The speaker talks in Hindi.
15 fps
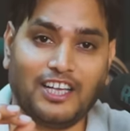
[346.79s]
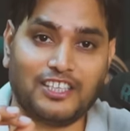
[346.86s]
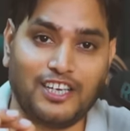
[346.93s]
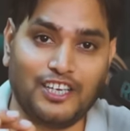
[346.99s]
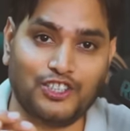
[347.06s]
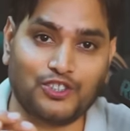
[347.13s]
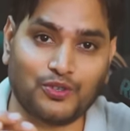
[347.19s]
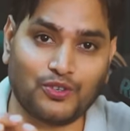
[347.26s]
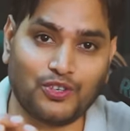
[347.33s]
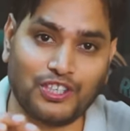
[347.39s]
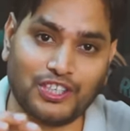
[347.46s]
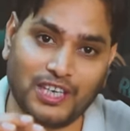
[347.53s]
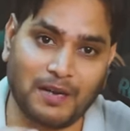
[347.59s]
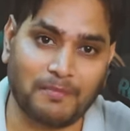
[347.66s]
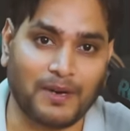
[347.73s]
असली चोरी
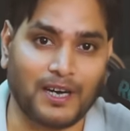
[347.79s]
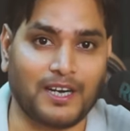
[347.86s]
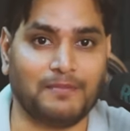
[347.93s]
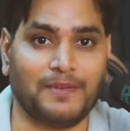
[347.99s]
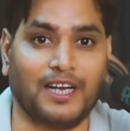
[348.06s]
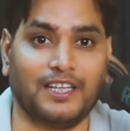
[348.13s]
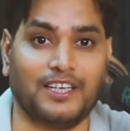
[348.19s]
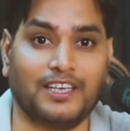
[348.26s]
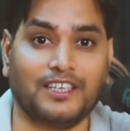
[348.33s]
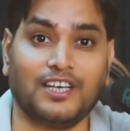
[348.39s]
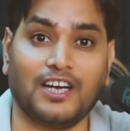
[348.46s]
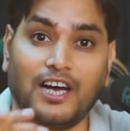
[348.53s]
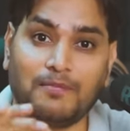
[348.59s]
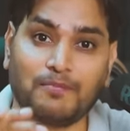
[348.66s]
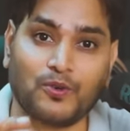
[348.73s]
यहाँ पकड़ में आ जाएगी
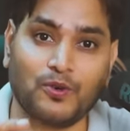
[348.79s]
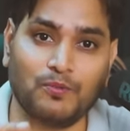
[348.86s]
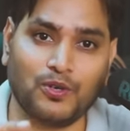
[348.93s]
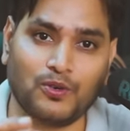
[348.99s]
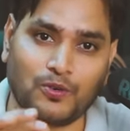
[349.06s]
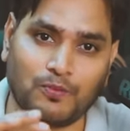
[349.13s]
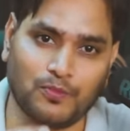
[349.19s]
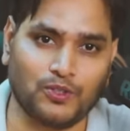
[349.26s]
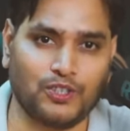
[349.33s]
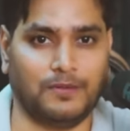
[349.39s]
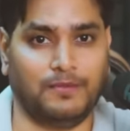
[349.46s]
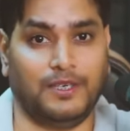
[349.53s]
आपको भी और मुझे